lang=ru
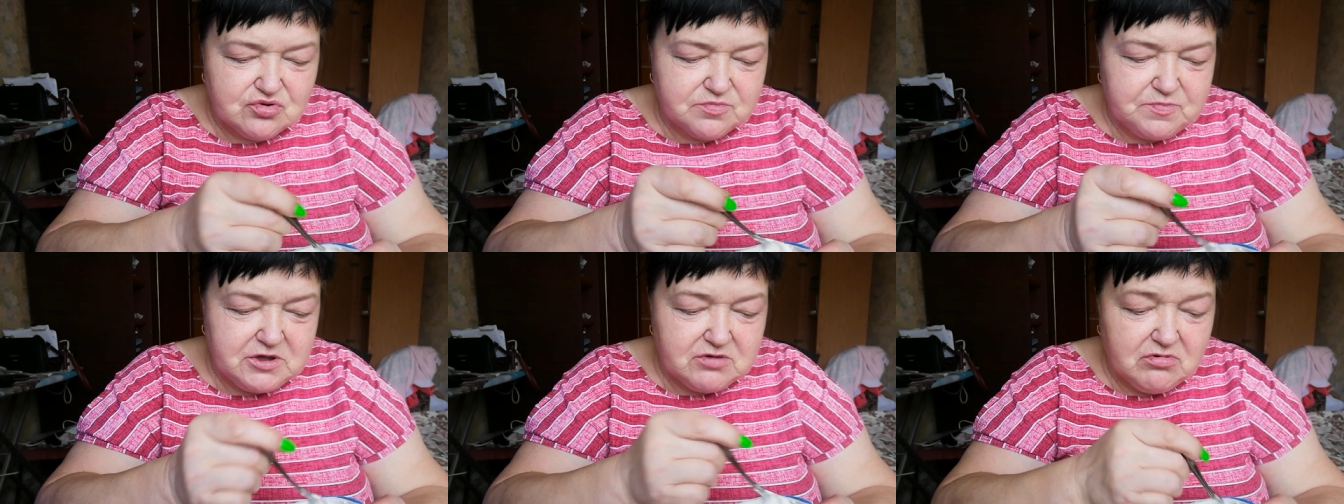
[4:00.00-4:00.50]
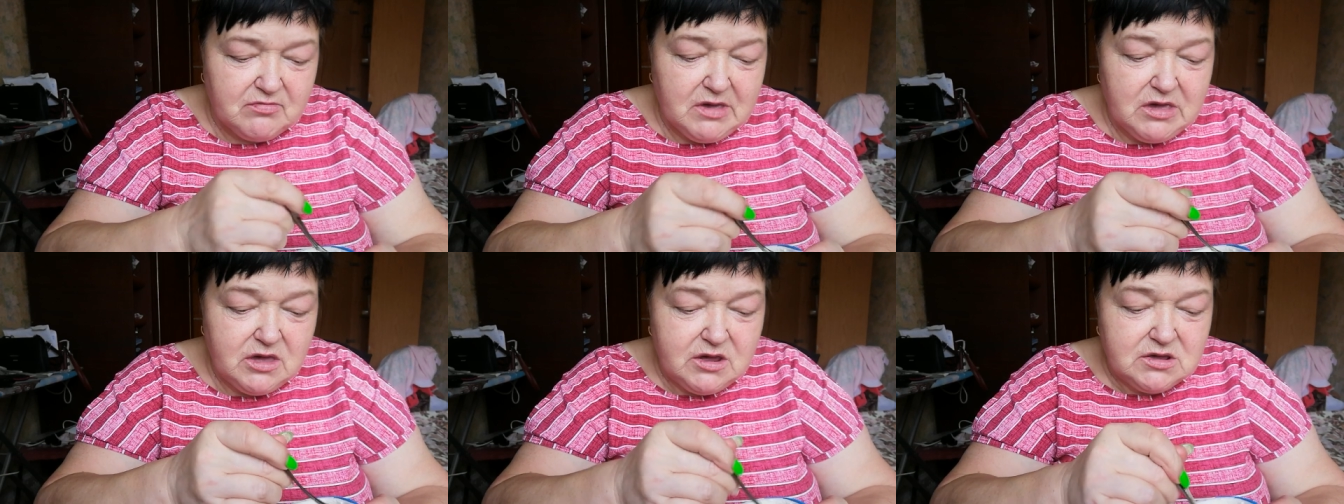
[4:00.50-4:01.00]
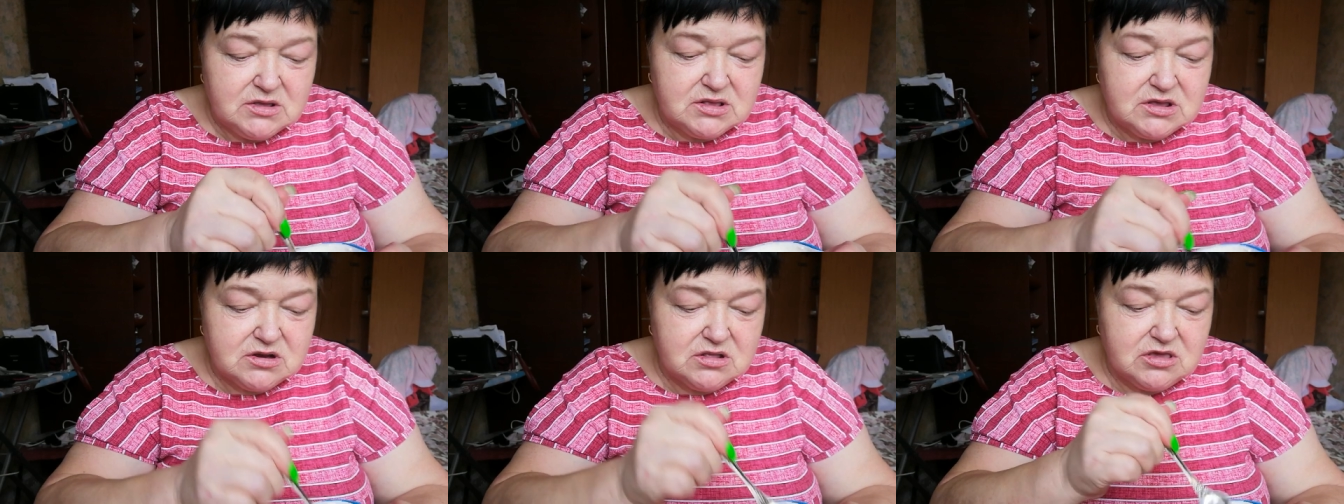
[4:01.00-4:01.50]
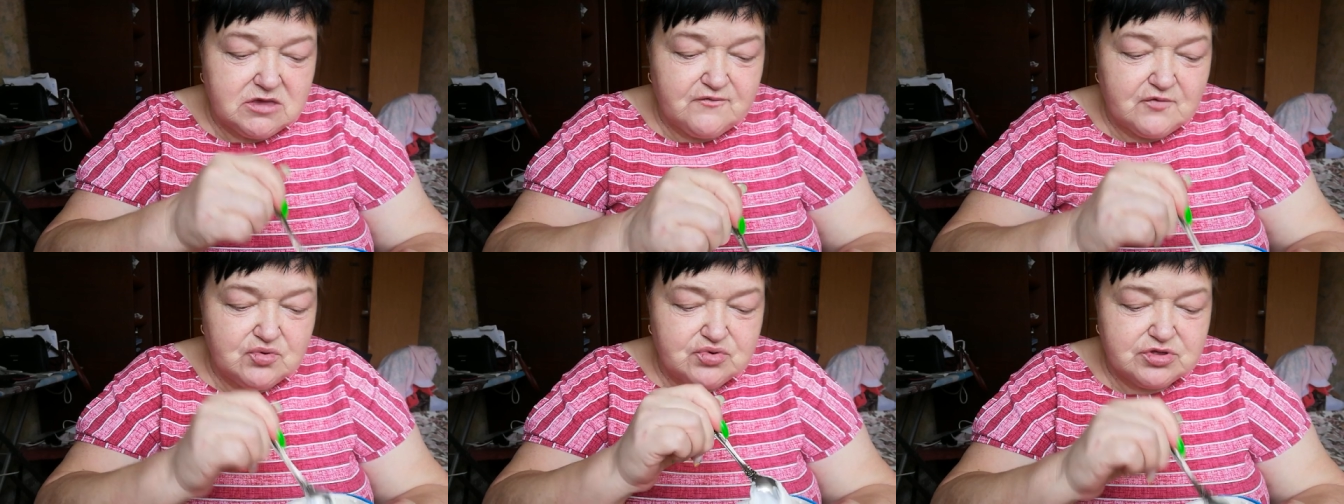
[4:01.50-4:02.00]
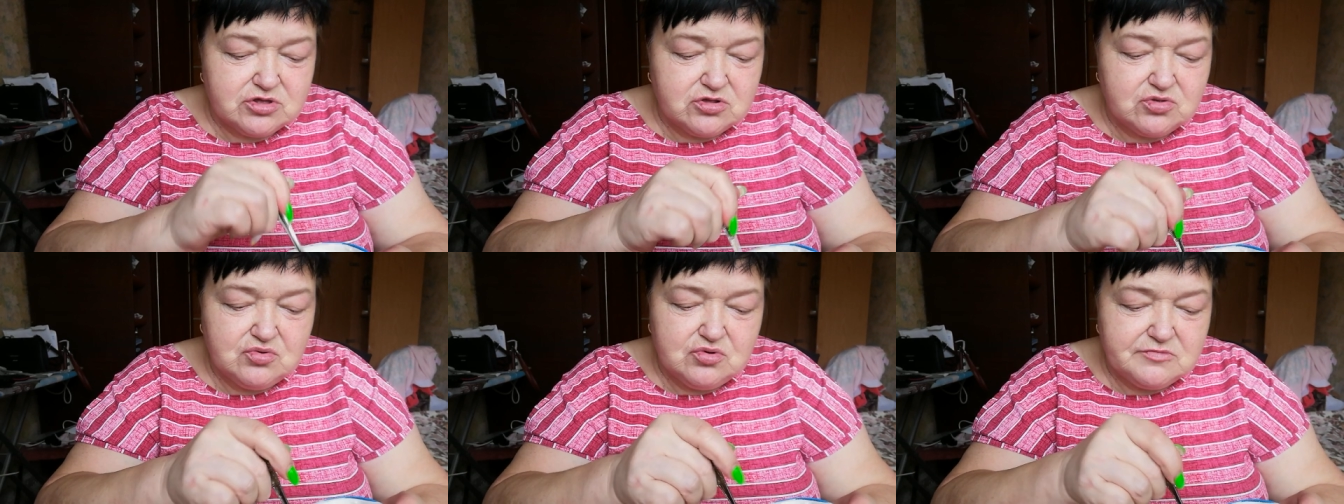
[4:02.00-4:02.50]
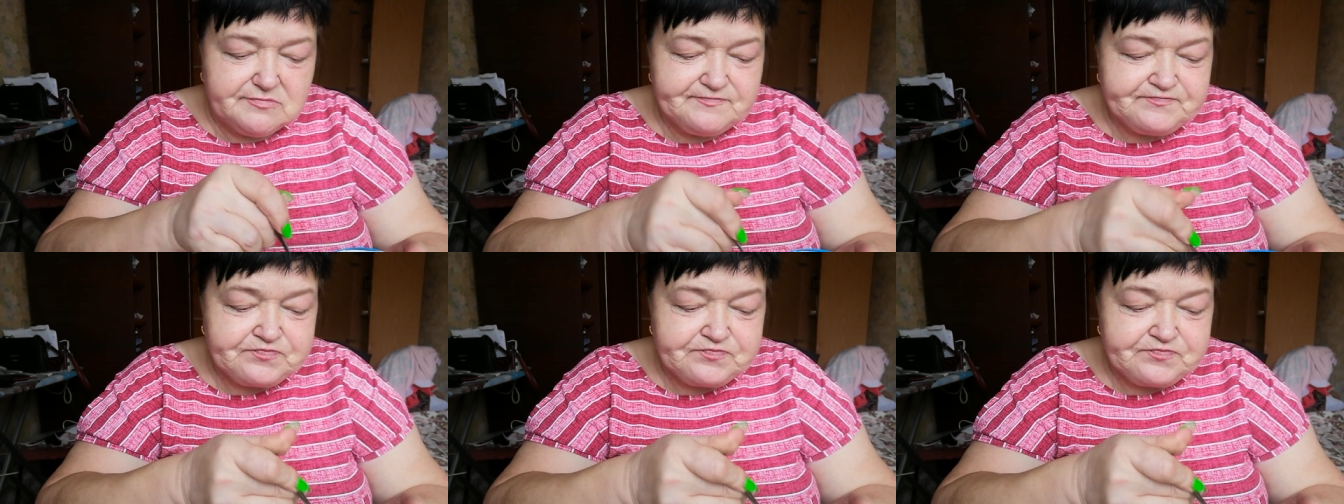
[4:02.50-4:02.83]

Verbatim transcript: в 41-м, сырники вкусные, но